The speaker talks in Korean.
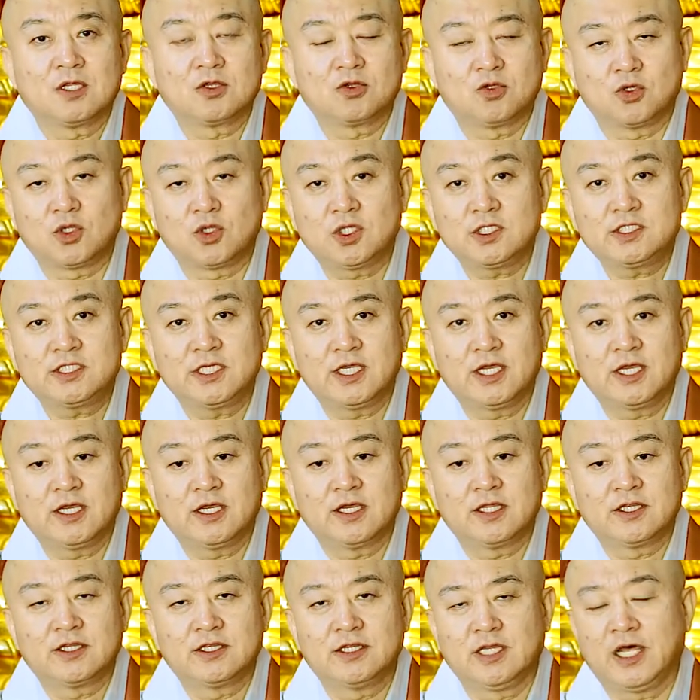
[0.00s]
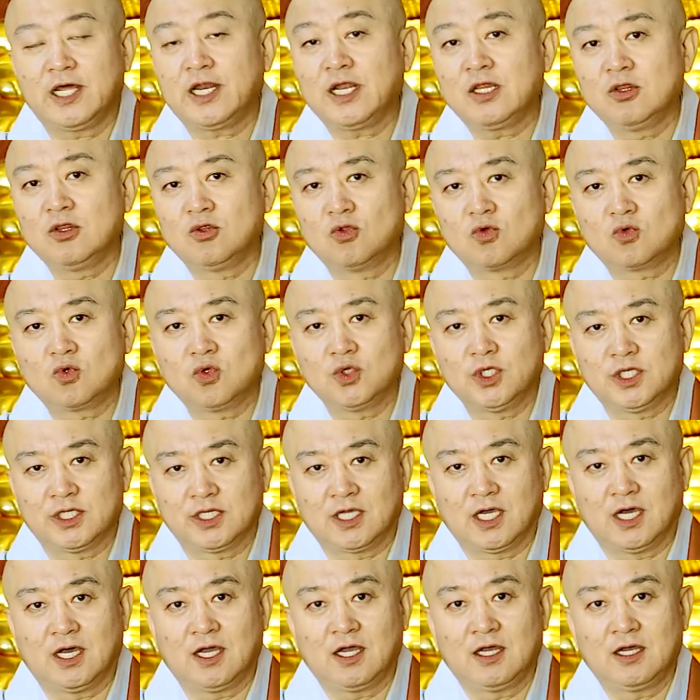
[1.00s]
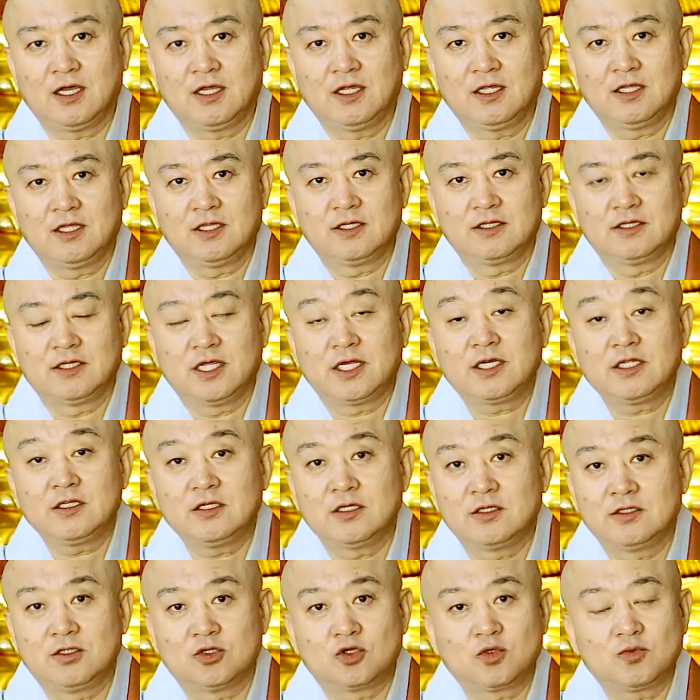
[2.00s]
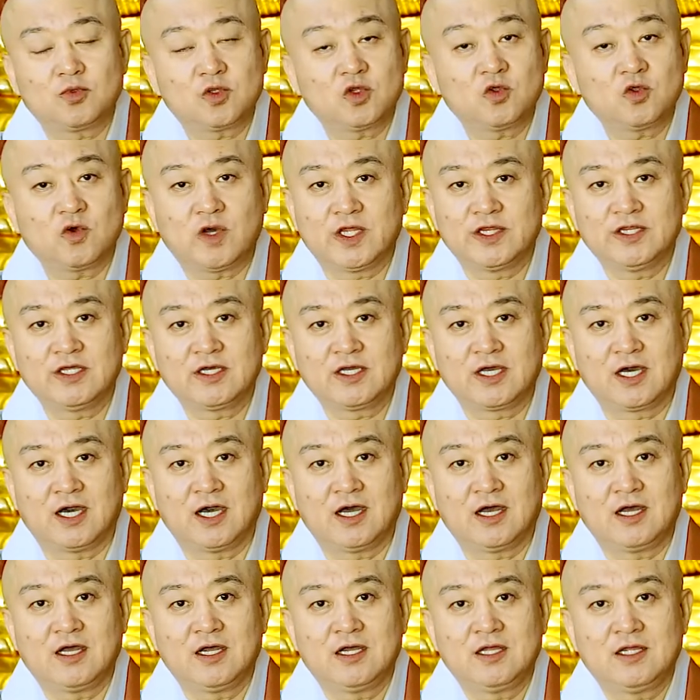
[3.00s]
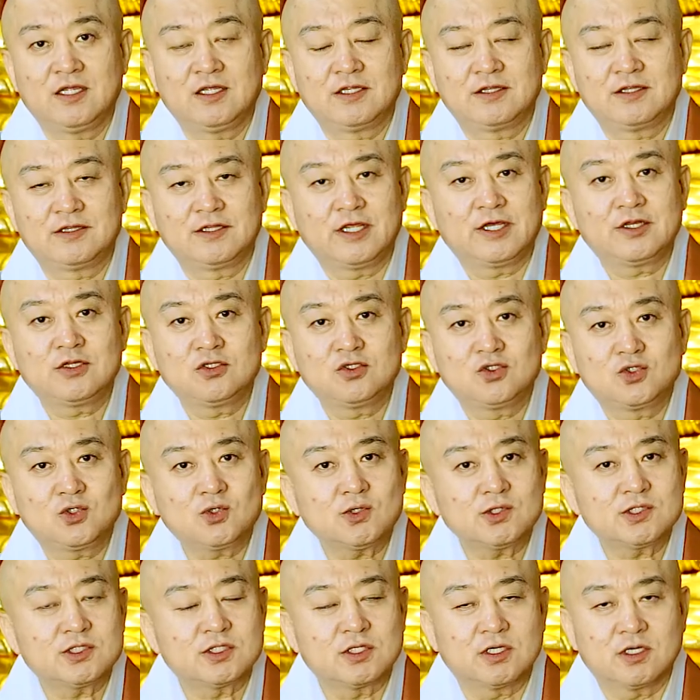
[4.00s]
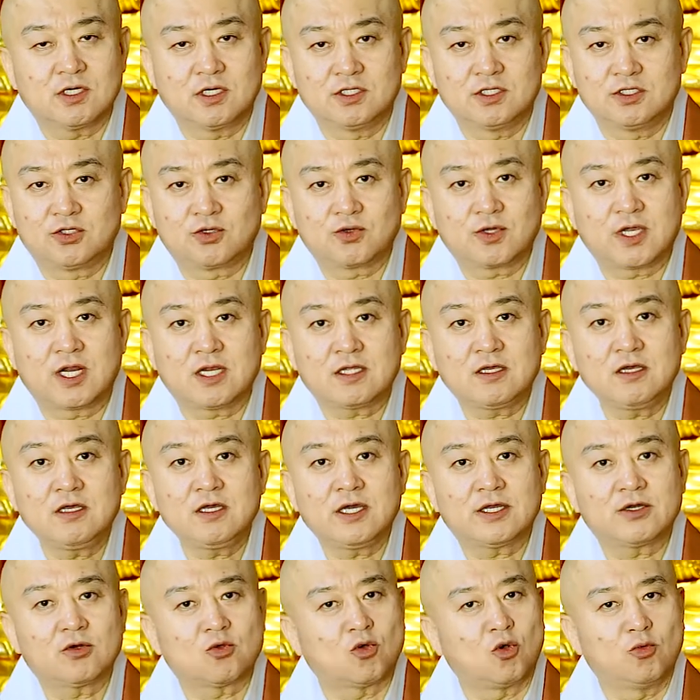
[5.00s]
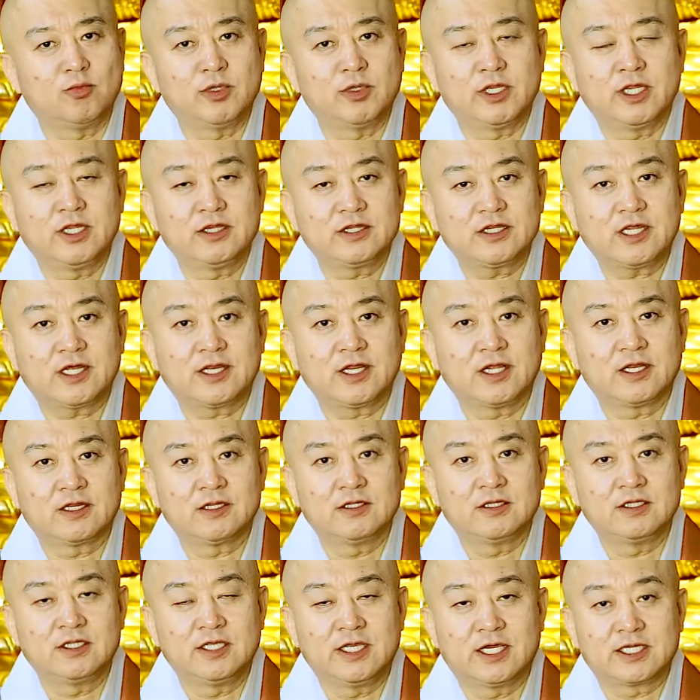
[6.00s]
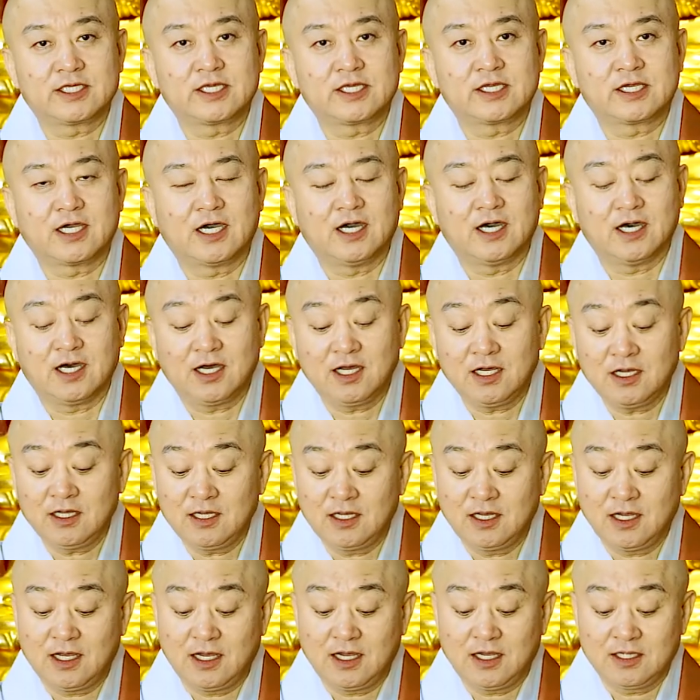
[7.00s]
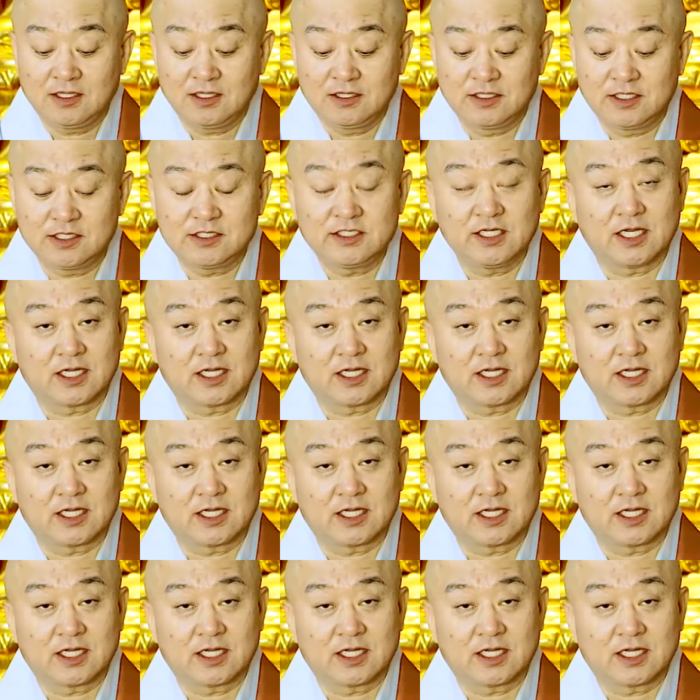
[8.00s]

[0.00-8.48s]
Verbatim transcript: 도대체 나란 누구인가? 나는 어디로부터 왔는가? 나는 죽어서 어디로 갈 건가를 고민했다라는 이야기가 되지